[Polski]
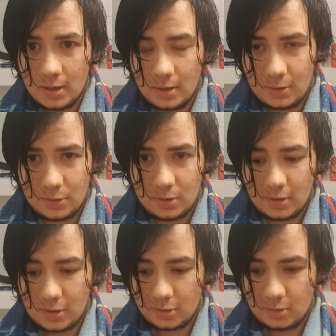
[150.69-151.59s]
ale to
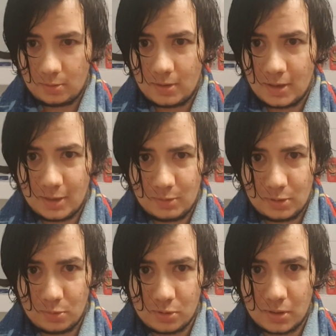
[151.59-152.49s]
na razie ręka mi się
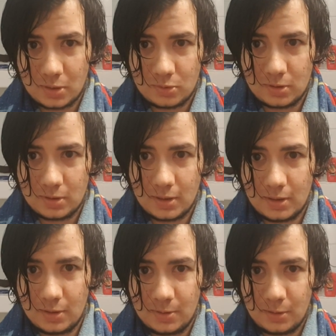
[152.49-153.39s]
po prostu tak trzęsie,
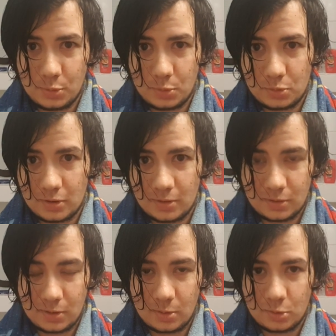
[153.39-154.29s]
a nie mam jeszcze
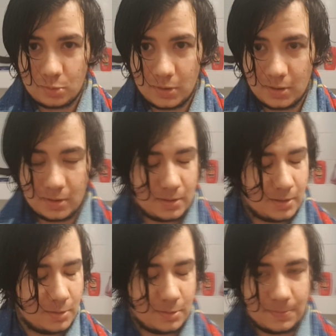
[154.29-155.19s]
żadnego trzymaj e,
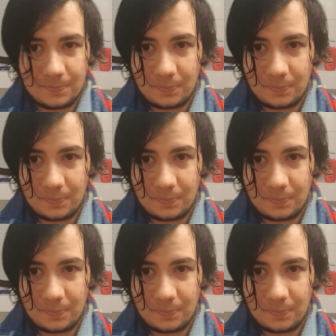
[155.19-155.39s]
tego...